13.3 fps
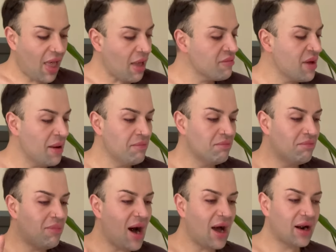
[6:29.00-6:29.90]
miałem
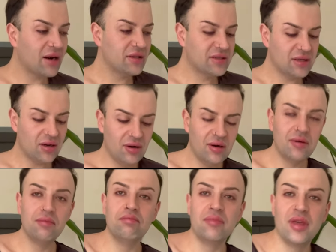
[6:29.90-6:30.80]
bardzo
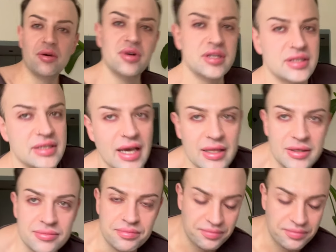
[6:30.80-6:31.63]
miły dzień.